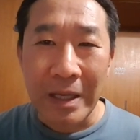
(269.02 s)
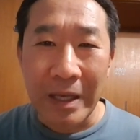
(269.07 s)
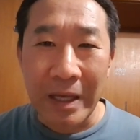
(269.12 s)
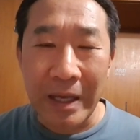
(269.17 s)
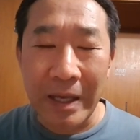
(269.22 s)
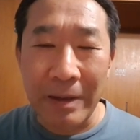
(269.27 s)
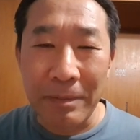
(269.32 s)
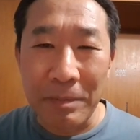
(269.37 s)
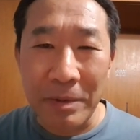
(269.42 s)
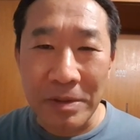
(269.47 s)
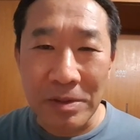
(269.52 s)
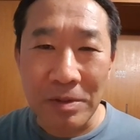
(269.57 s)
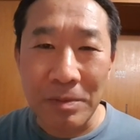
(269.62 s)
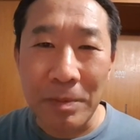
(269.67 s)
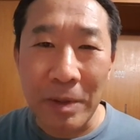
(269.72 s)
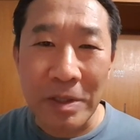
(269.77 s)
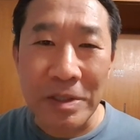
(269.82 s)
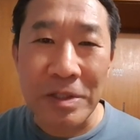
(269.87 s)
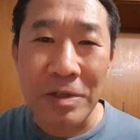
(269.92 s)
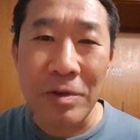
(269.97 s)
é, a pessoa
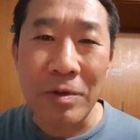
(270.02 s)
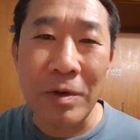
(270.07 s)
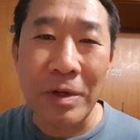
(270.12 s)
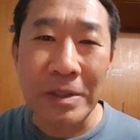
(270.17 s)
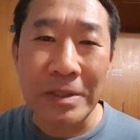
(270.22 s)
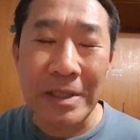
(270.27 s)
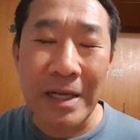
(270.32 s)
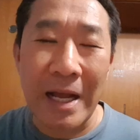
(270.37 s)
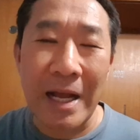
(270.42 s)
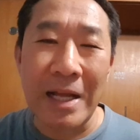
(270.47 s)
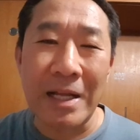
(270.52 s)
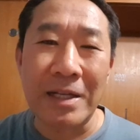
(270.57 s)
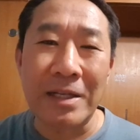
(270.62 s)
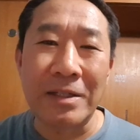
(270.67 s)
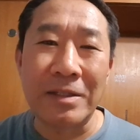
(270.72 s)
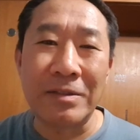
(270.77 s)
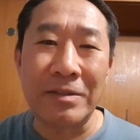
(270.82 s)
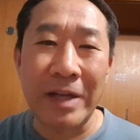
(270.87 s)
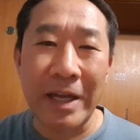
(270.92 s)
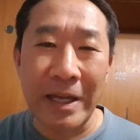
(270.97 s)
pode encontrar,
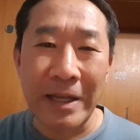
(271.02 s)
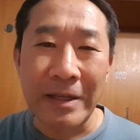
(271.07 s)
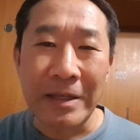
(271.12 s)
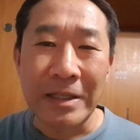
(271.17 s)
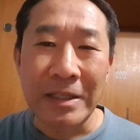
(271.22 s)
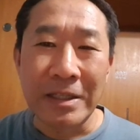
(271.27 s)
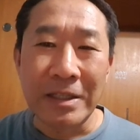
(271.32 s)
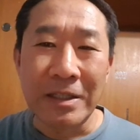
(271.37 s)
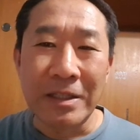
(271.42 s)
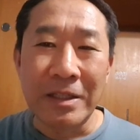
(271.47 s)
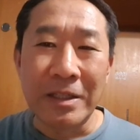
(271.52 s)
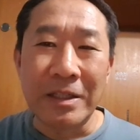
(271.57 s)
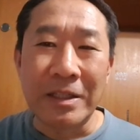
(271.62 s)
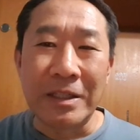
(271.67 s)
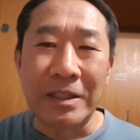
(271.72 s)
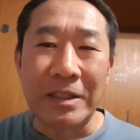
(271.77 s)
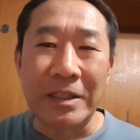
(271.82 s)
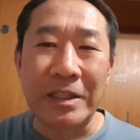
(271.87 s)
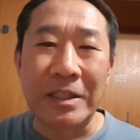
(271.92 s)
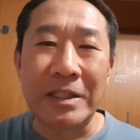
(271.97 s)
não é?
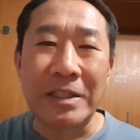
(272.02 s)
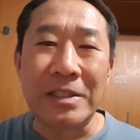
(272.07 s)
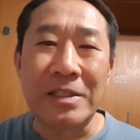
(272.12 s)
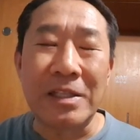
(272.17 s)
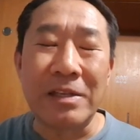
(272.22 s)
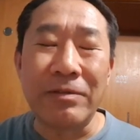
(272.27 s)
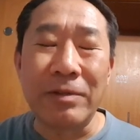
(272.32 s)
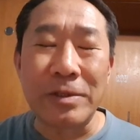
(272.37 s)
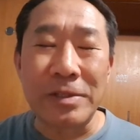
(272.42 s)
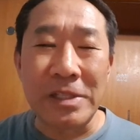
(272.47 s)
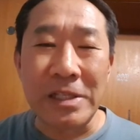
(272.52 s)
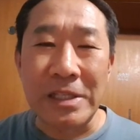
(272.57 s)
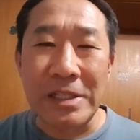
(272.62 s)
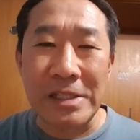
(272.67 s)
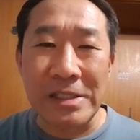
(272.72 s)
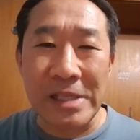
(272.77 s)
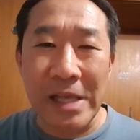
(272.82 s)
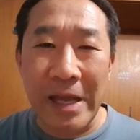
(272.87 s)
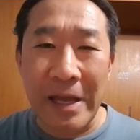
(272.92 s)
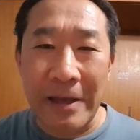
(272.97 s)
E se você
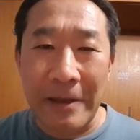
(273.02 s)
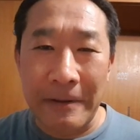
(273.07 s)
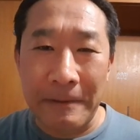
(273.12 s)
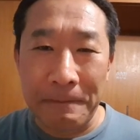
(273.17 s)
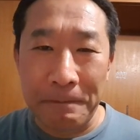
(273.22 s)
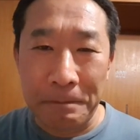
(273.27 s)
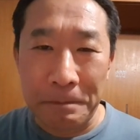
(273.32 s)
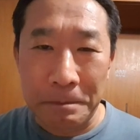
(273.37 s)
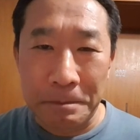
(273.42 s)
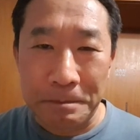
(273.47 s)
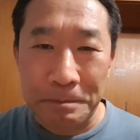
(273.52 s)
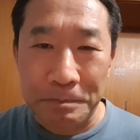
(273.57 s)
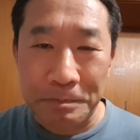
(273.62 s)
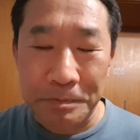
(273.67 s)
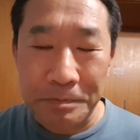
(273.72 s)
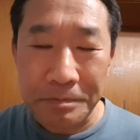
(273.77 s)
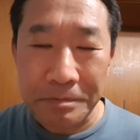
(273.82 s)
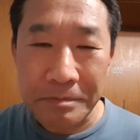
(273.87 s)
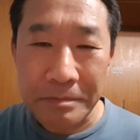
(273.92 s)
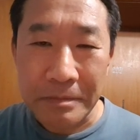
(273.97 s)
quiser,
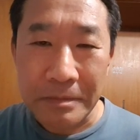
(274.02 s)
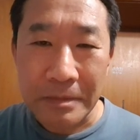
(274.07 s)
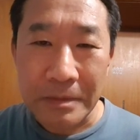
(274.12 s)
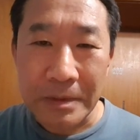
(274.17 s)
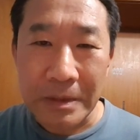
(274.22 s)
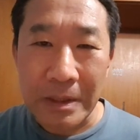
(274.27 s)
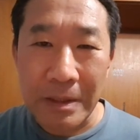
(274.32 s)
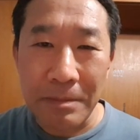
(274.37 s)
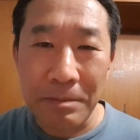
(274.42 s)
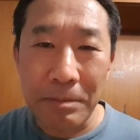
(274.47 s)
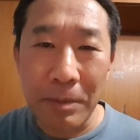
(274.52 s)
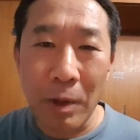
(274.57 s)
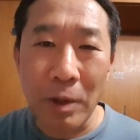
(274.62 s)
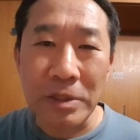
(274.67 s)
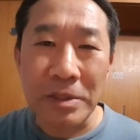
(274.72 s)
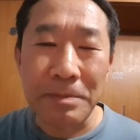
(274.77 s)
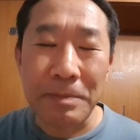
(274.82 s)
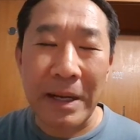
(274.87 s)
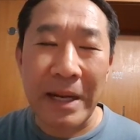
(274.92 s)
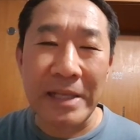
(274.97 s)

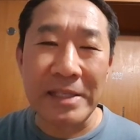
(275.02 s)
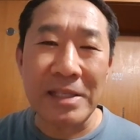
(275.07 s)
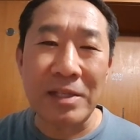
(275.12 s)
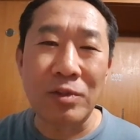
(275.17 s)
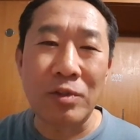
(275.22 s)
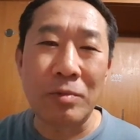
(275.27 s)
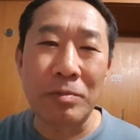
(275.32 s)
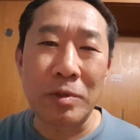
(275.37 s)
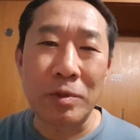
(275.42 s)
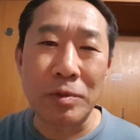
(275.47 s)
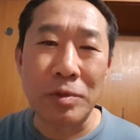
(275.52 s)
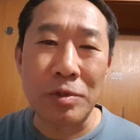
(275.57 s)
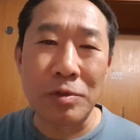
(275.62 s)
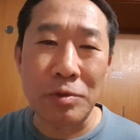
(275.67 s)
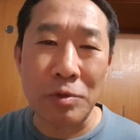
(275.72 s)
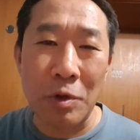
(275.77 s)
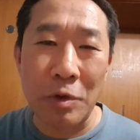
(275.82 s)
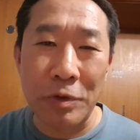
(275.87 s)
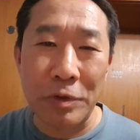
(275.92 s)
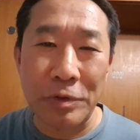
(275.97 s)
pode aparecer nos meus
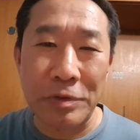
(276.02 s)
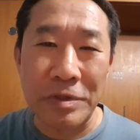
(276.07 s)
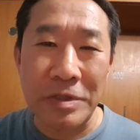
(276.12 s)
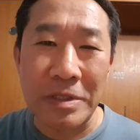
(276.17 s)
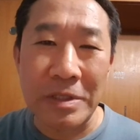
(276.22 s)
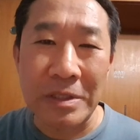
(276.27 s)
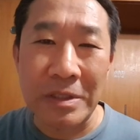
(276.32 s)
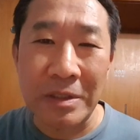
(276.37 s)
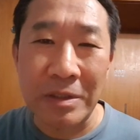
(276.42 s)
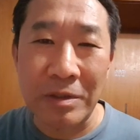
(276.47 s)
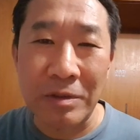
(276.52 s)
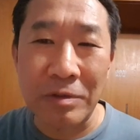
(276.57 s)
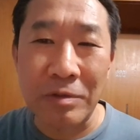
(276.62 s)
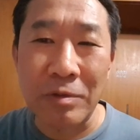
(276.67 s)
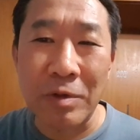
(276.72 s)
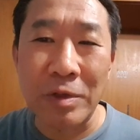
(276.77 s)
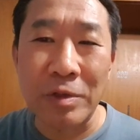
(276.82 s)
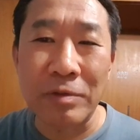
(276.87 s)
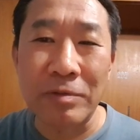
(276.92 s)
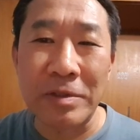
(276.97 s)
sonhos. Então,
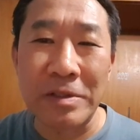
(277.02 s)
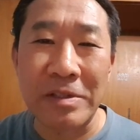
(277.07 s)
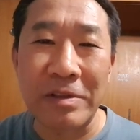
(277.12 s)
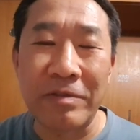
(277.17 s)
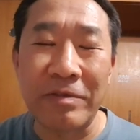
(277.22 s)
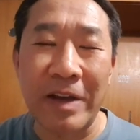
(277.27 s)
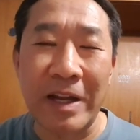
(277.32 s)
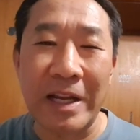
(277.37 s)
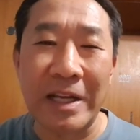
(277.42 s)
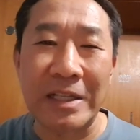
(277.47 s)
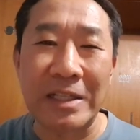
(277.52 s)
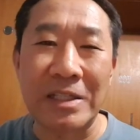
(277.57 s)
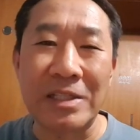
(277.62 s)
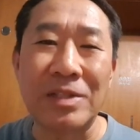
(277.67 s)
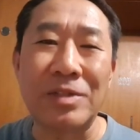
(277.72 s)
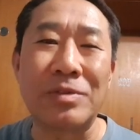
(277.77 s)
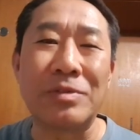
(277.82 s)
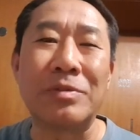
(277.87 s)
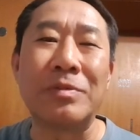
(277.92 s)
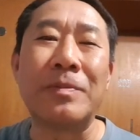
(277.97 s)
quando você fala
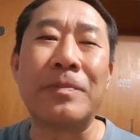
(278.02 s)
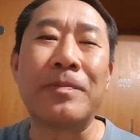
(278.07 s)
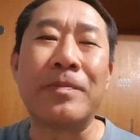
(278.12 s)
isso,